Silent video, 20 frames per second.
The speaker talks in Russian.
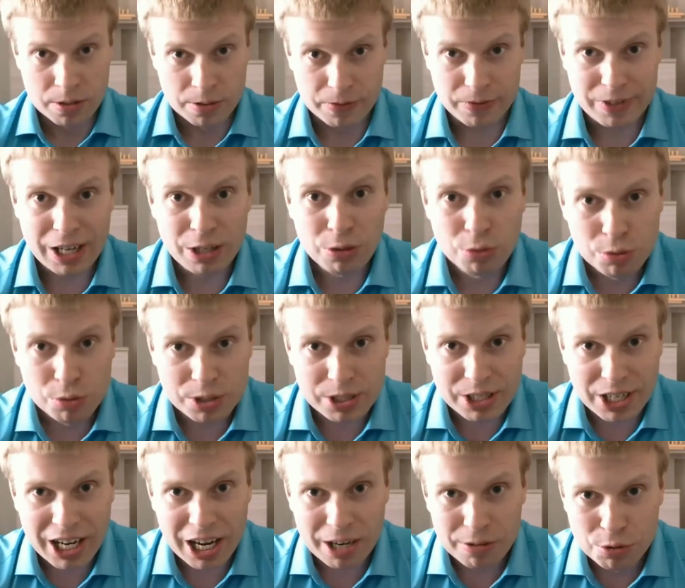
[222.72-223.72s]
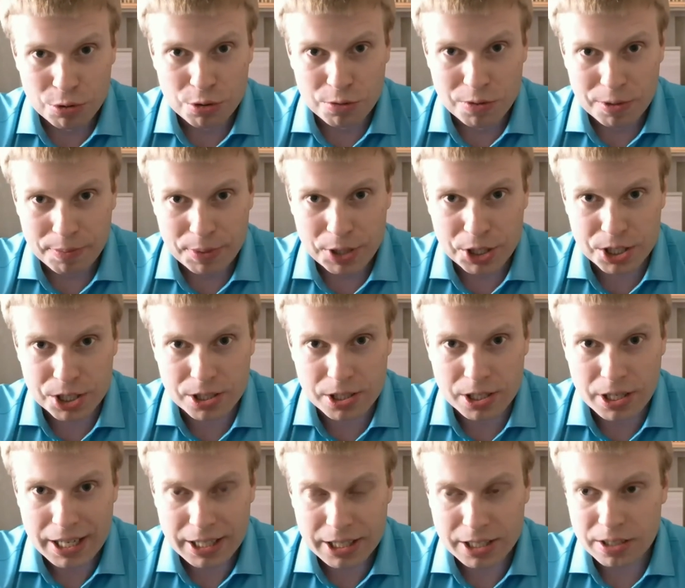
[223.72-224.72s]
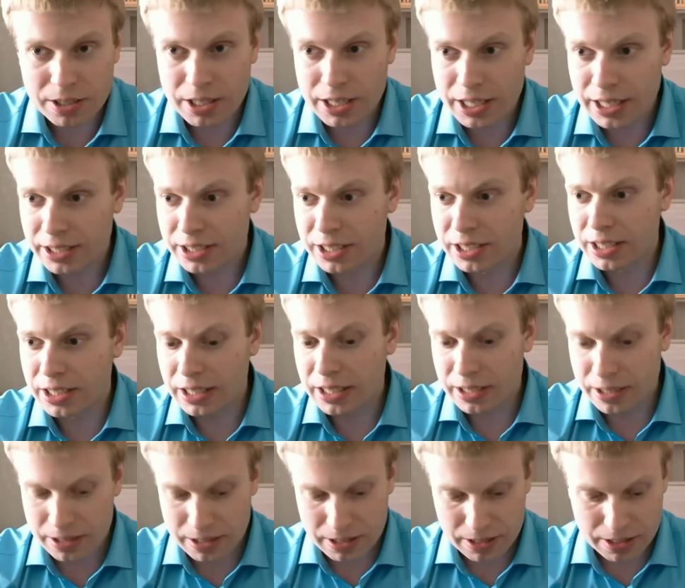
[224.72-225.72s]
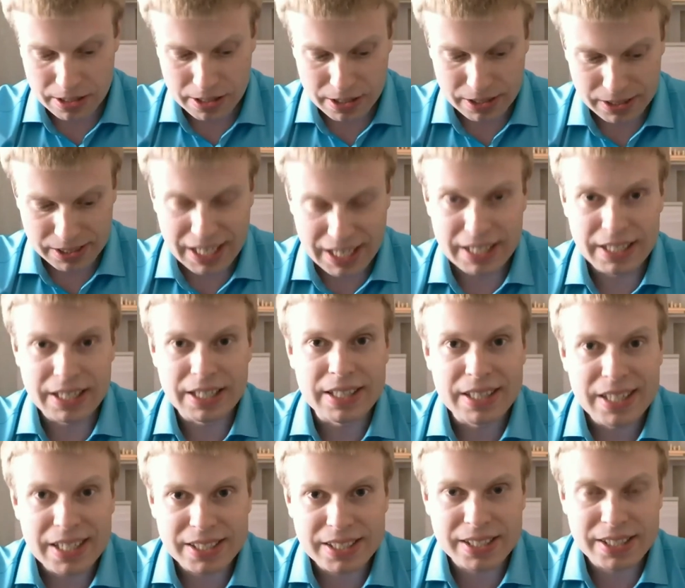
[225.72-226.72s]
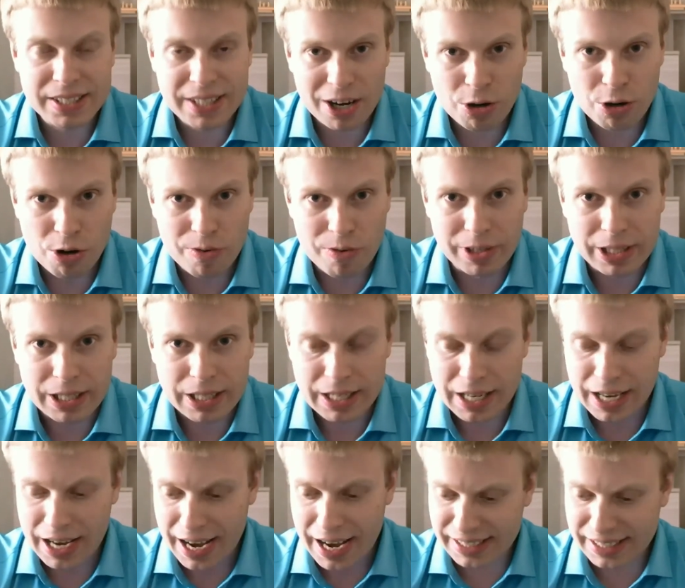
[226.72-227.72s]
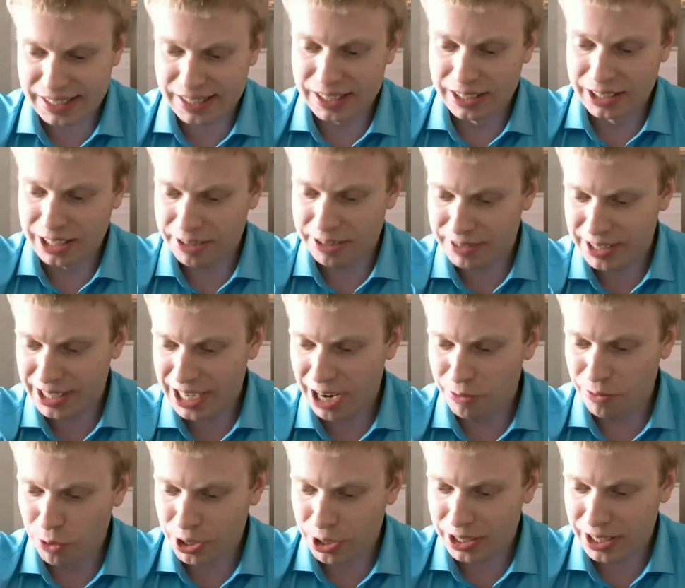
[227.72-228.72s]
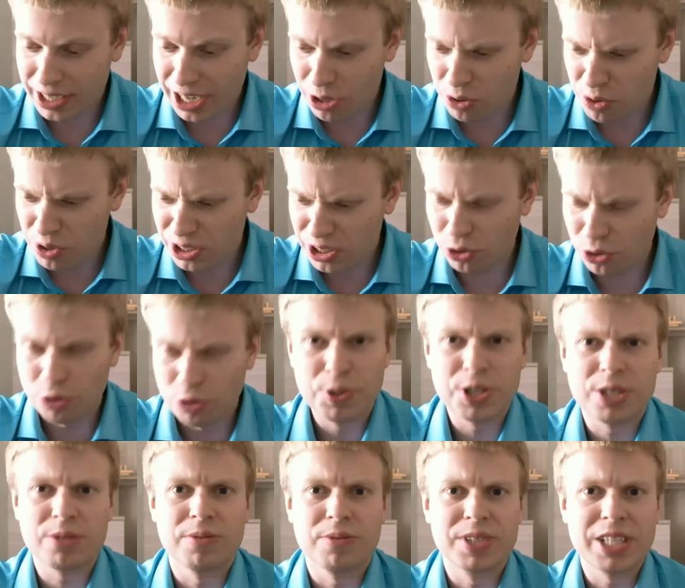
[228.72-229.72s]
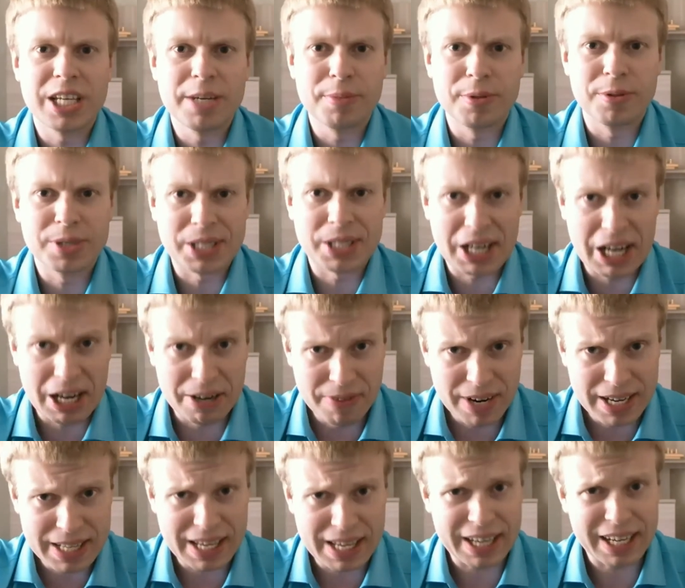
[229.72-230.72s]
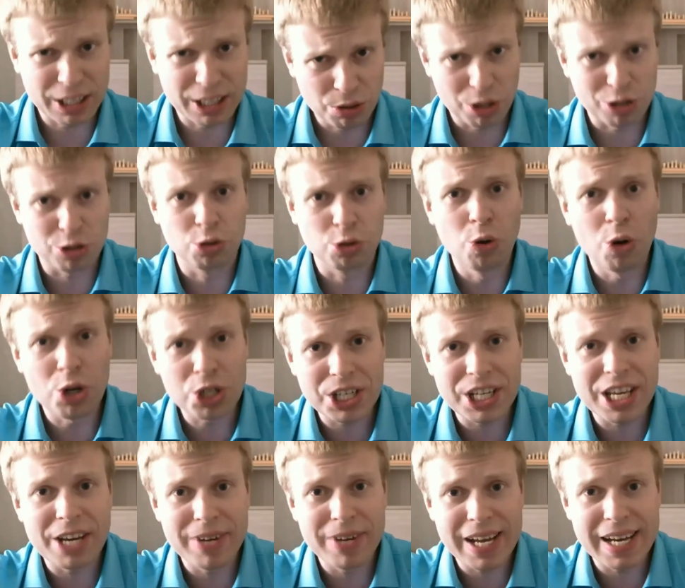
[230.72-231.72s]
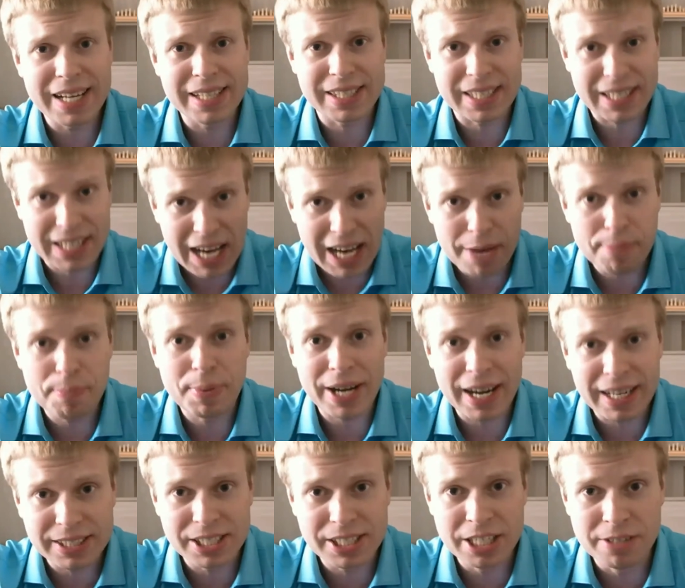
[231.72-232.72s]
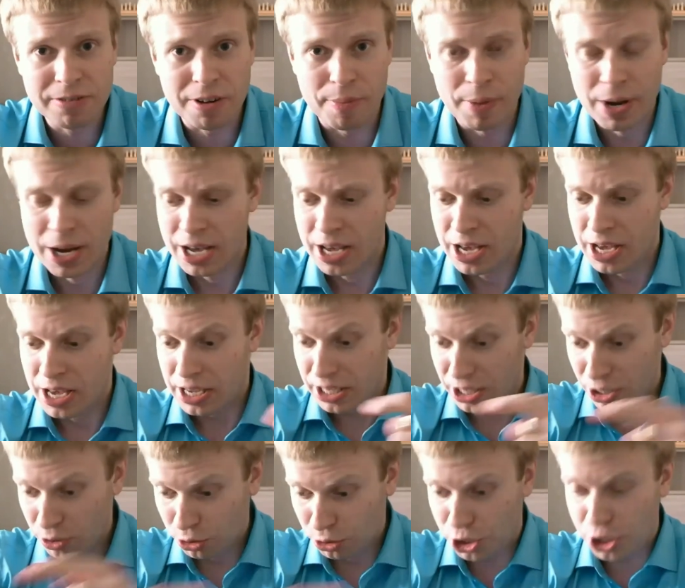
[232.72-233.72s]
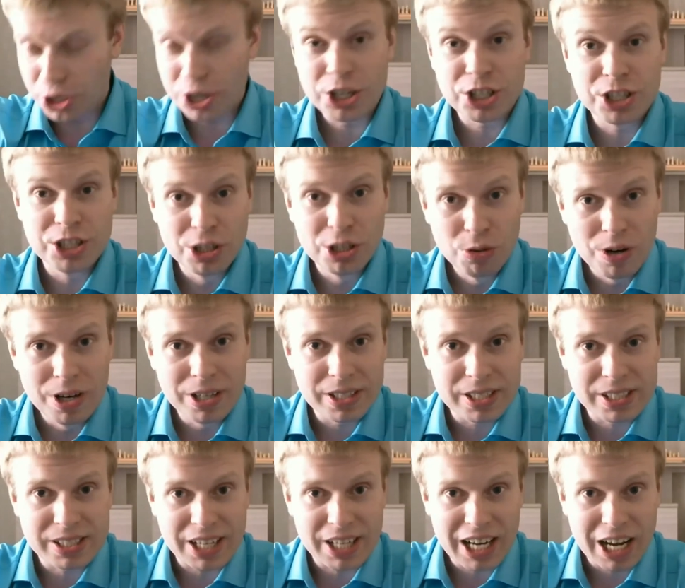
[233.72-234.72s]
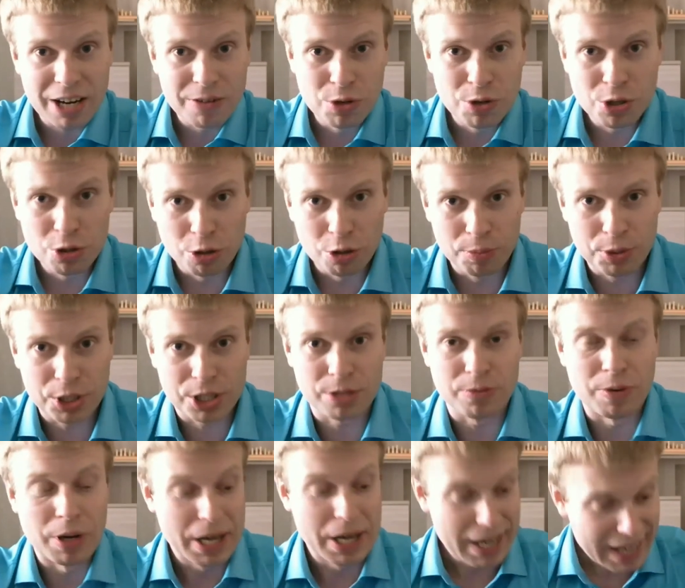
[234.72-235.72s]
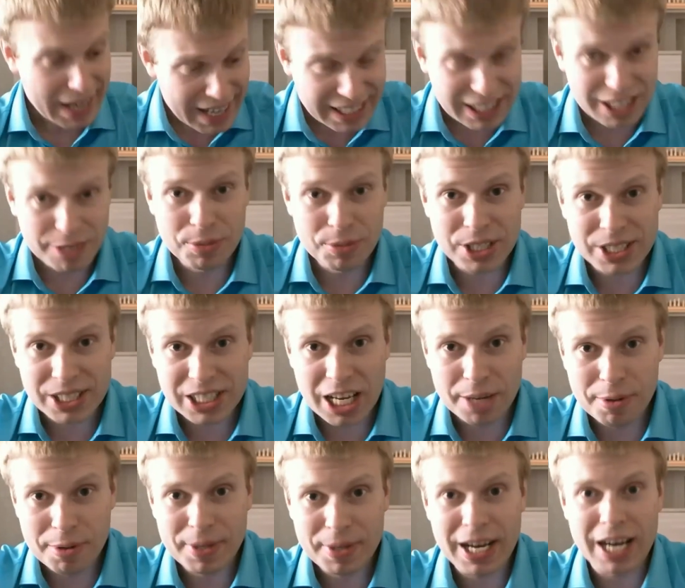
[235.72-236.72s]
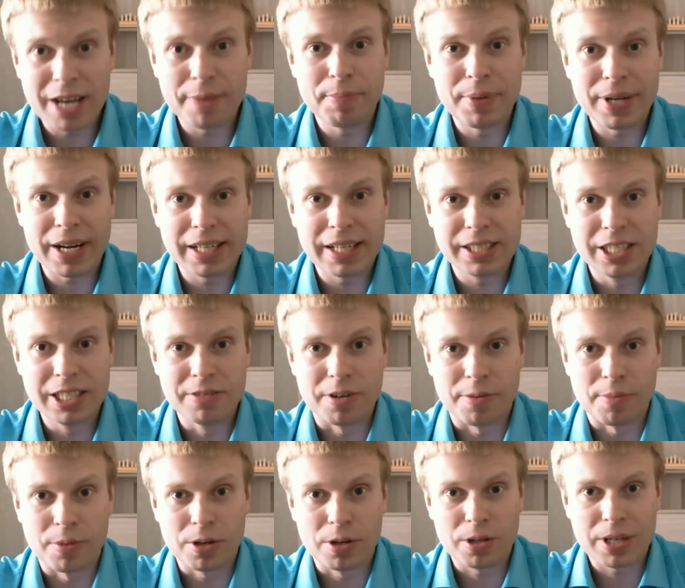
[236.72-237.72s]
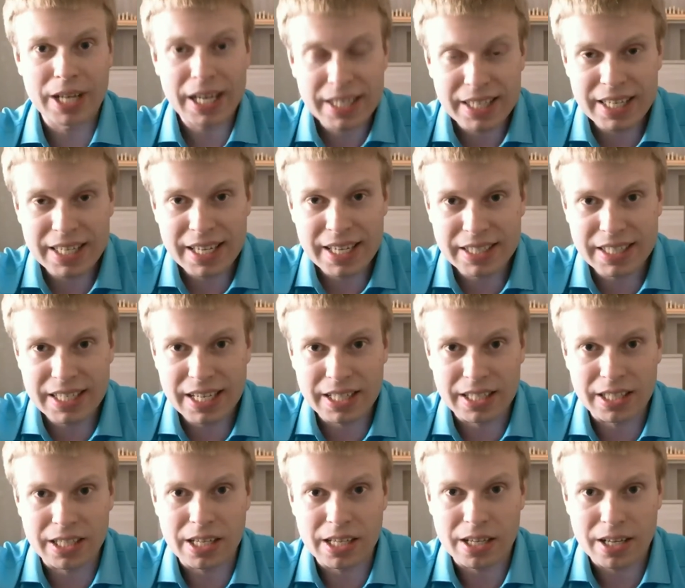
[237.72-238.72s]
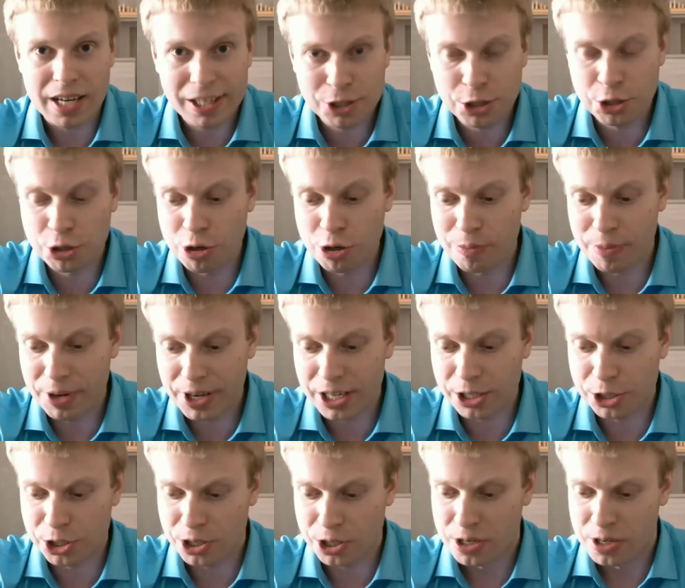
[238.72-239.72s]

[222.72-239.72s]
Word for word: какую страховую вы пишете? Эти, эти э, деньги не застрахованы. А ссылка в договоре на какое-то общество взаимного страхования, которое тоже является кооперативом. И учреждено это страховое общество этим же самым кооперативом. Какие деньги? О чем речь?